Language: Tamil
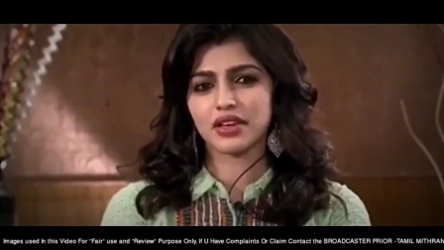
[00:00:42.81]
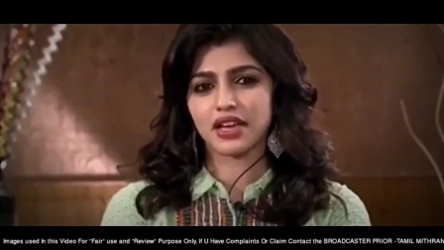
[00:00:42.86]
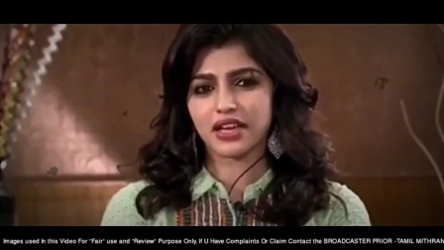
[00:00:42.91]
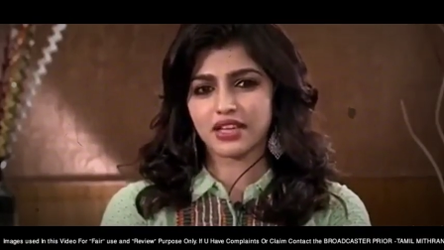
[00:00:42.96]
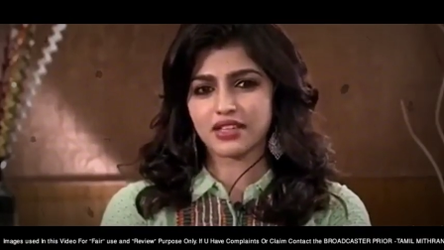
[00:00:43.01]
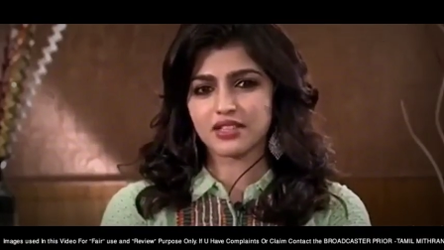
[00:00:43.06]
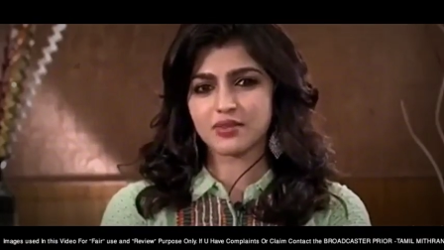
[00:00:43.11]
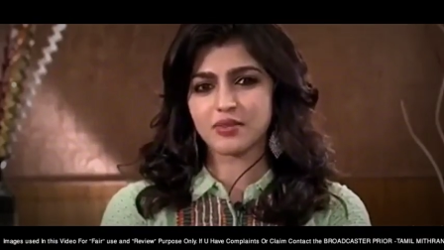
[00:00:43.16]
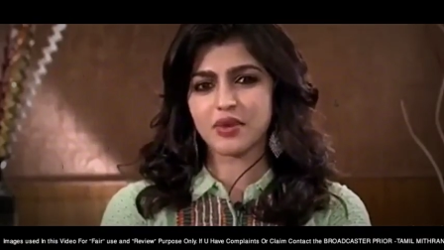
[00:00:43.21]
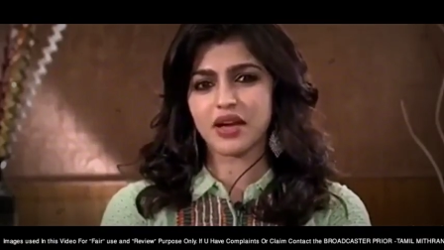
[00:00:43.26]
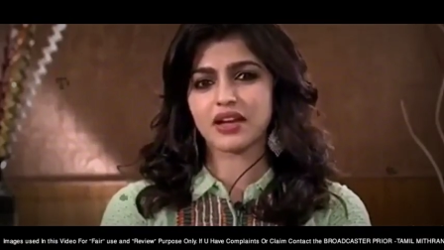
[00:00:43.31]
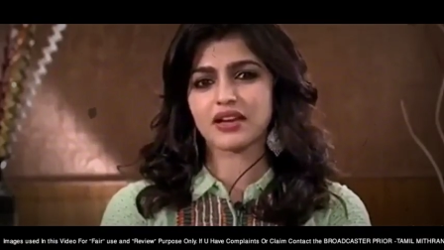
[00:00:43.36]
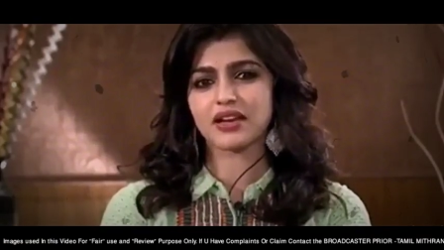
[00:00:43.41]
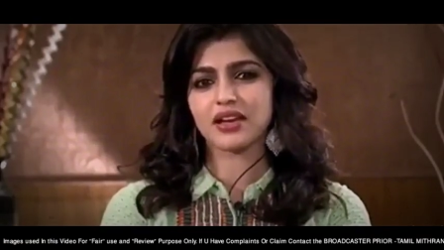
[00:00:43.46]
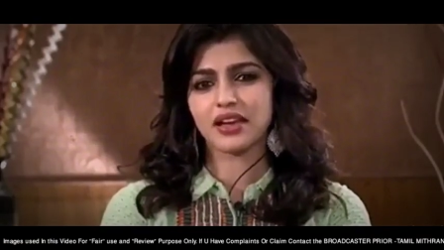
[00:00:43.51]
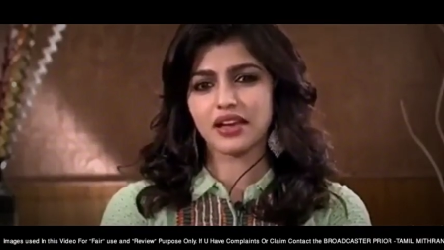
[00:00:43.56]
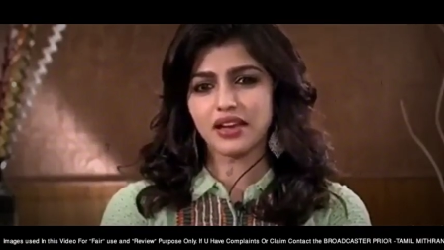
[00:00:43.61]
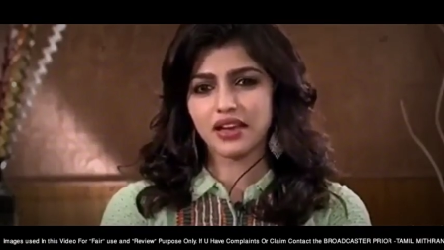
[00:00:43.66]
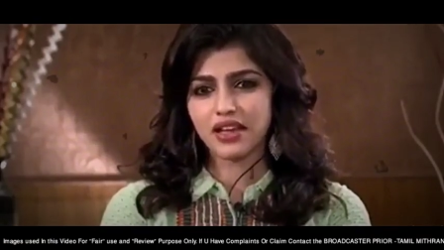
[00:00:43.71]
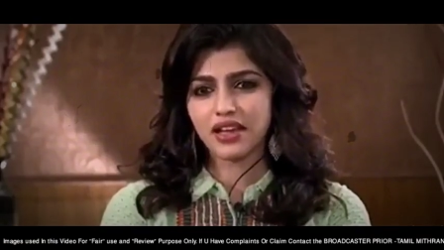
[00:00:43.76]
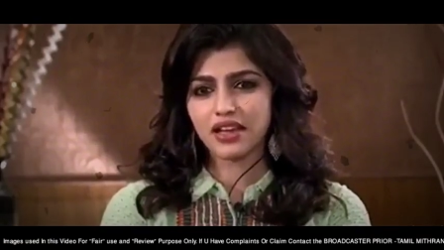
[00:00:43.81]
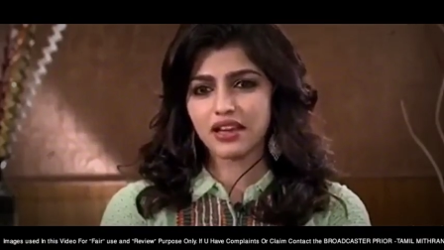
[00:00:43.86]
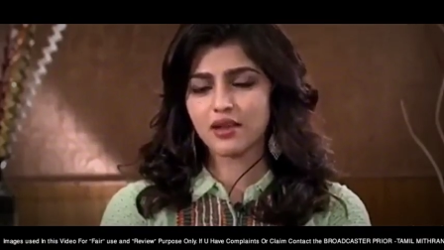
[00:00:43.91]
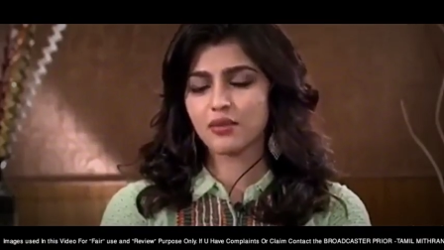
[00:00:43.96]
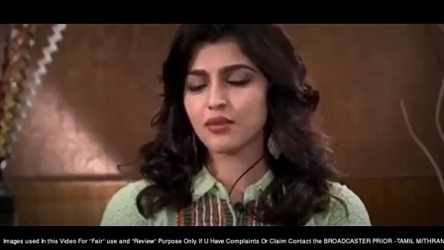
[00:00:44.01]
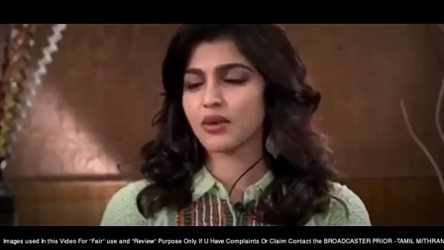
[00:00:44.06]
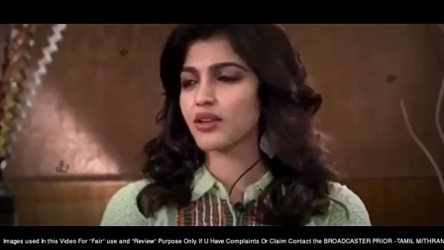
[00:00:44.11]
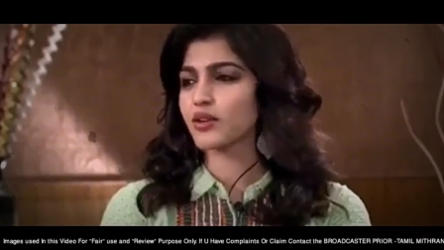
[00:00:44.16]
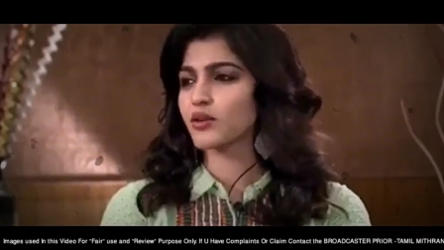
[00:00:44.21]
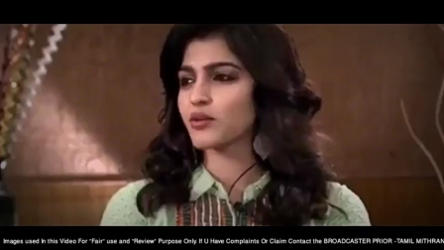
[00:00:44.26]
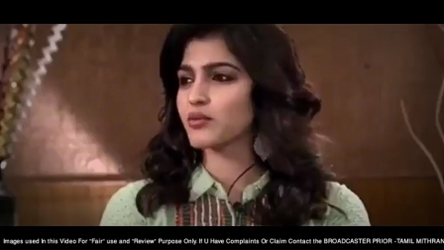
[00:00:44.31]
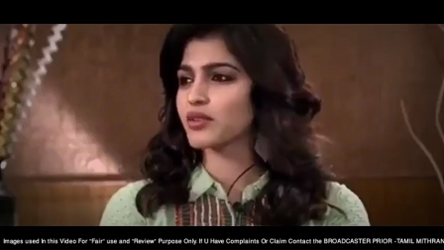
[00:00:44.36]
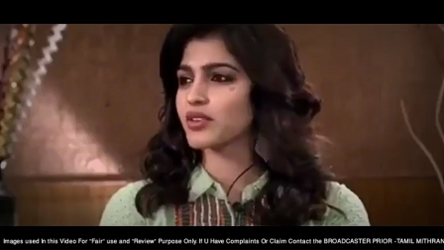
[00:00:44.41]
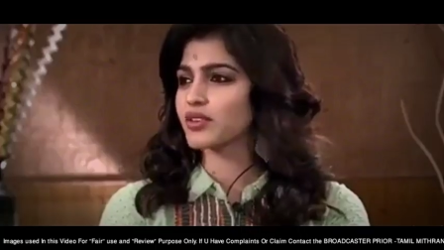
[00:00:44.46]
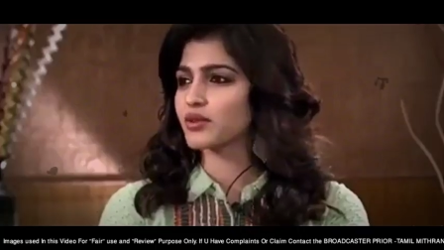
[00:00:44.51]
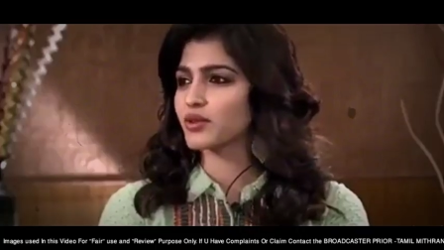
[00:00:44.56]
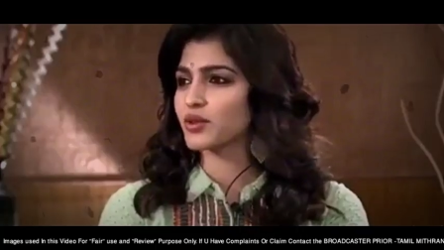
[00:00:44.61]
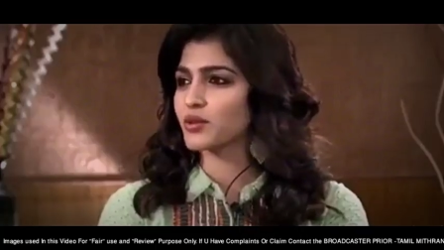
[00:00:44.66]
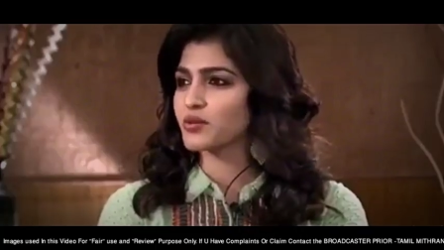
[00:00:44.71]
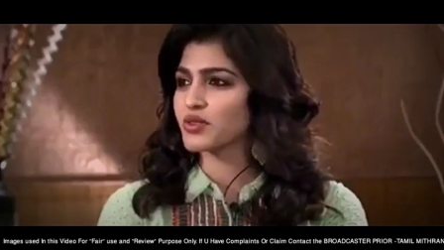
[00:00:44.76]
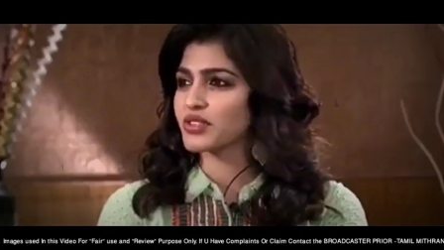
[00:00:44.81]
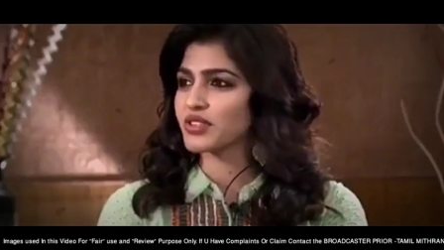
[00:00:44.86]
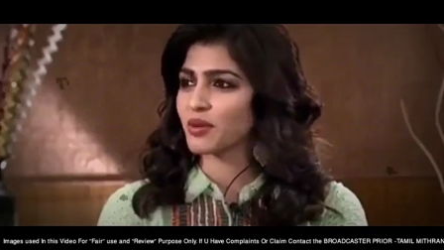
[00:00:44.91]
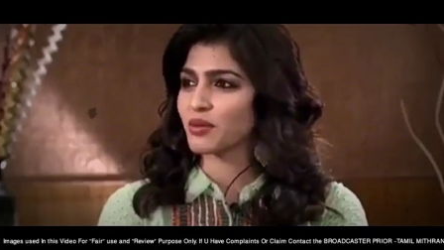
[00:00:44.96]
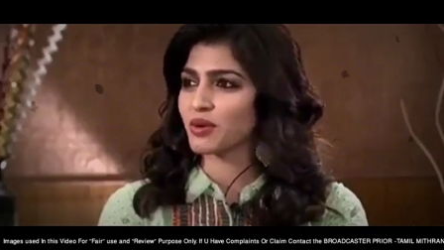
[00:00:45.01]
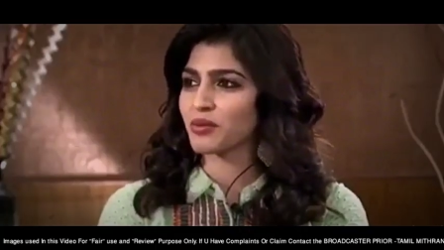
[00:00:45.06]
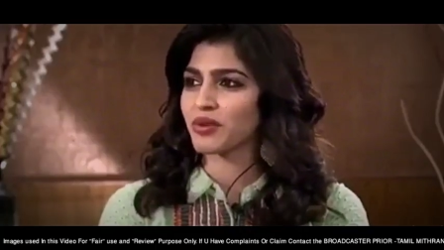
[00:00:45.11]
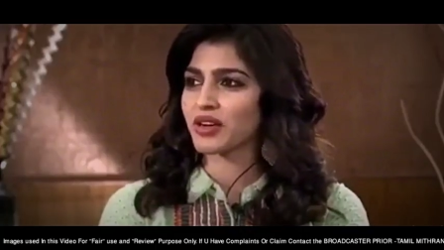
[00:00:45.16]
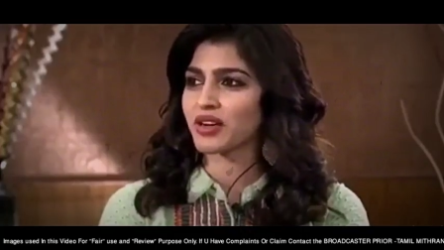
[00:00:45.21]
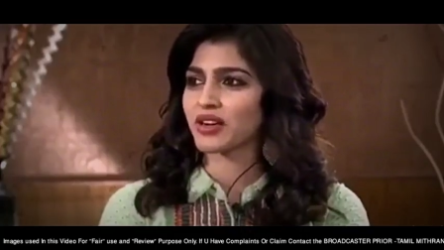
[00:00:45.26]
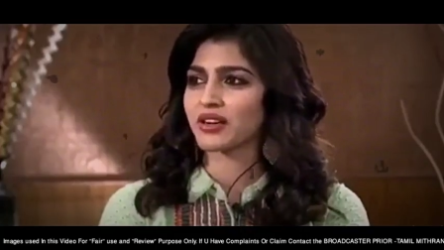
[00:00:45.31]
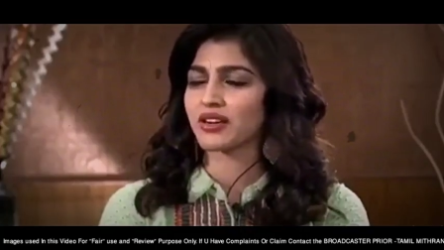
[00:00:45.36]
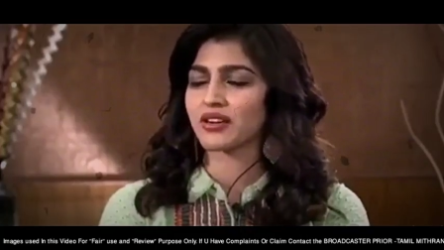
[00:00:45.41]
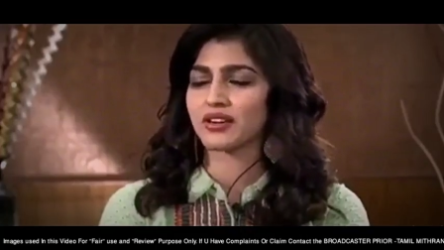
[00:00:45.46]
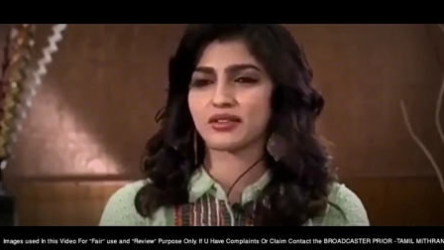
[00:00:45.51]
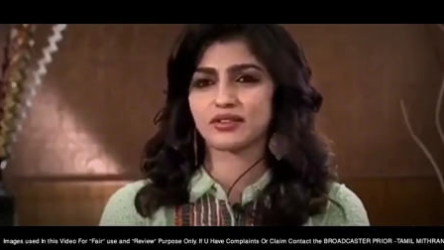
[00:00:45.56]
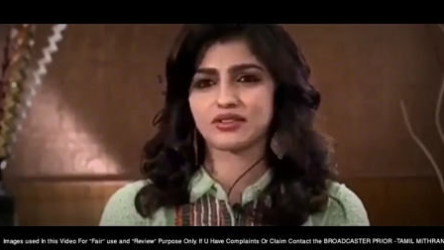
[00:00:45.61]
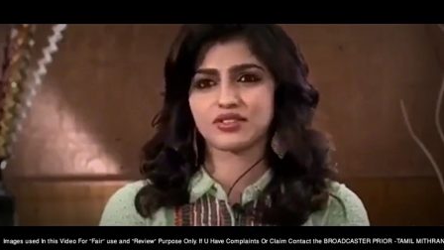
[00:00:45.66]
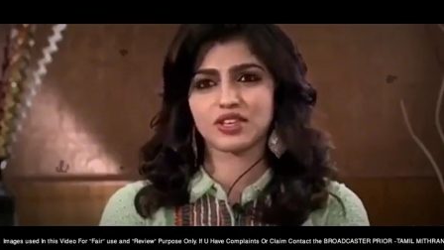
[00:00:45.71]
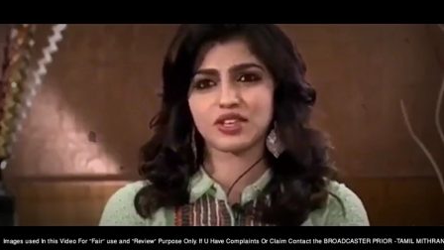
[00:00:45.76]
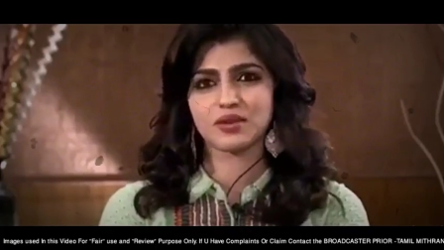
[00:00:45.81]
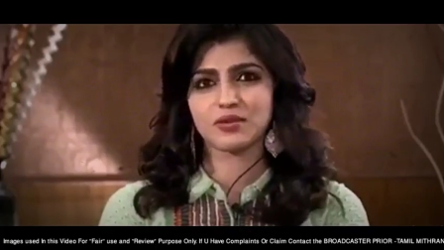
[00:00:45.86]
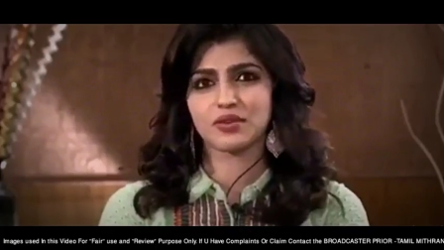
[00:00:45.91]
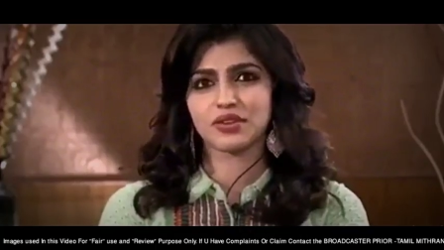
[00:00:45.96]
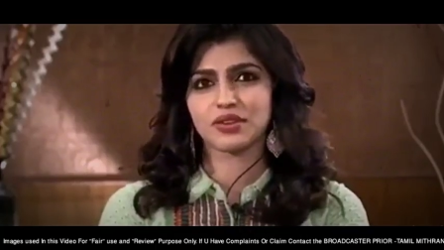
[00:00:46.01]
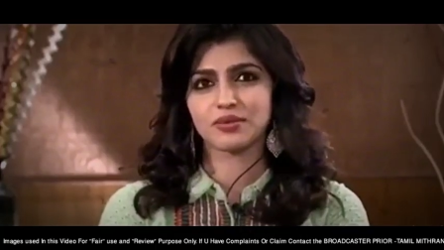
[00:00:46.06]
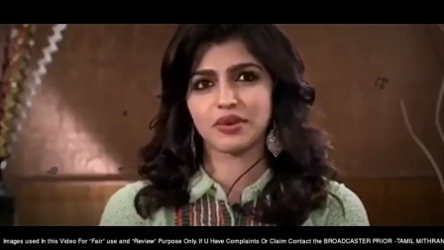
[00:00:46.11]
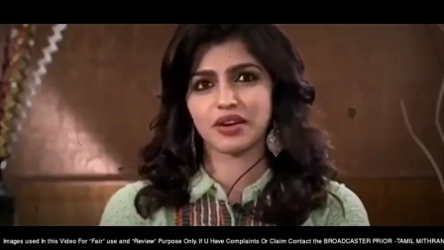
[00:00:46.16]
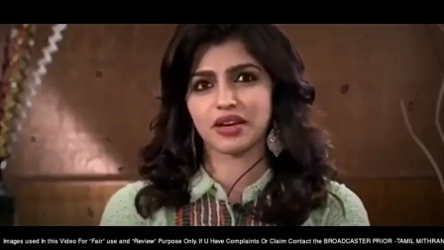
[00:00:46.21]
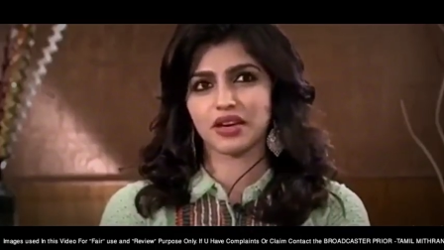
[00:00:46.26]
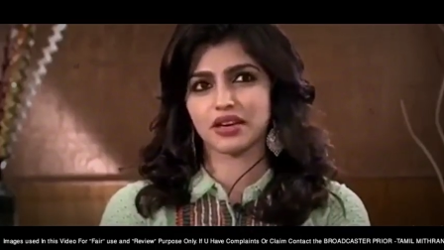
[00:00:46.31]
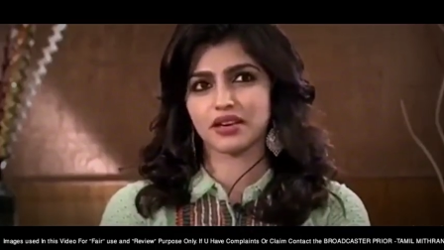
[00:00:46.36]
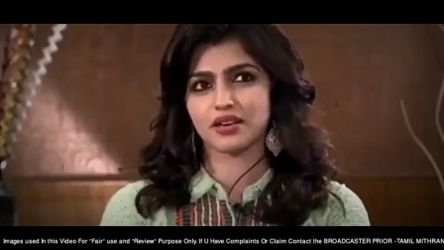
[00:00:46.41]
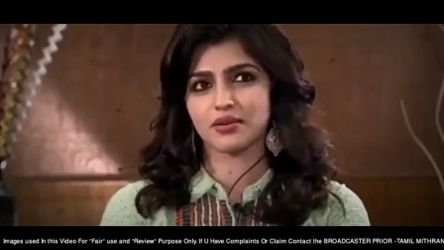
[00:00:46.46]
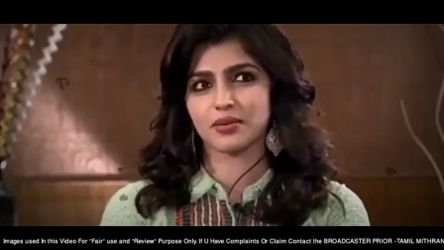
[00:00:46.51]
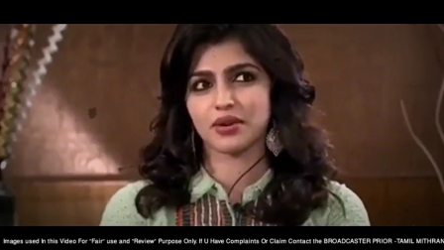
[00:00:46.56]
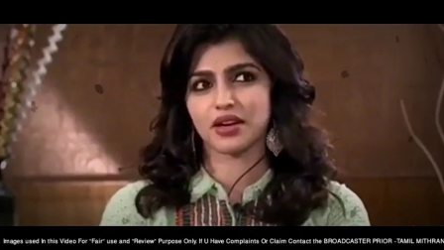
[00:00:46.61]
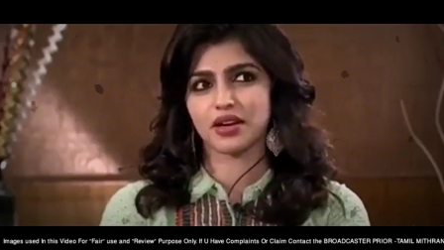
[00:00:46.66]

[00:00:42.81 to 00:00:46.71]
லைட்ஸ் மேன் எல்லாரையுமே ரொம்ப ரொம்ப சமமாக ட்ரீட் பண்ணிட்டு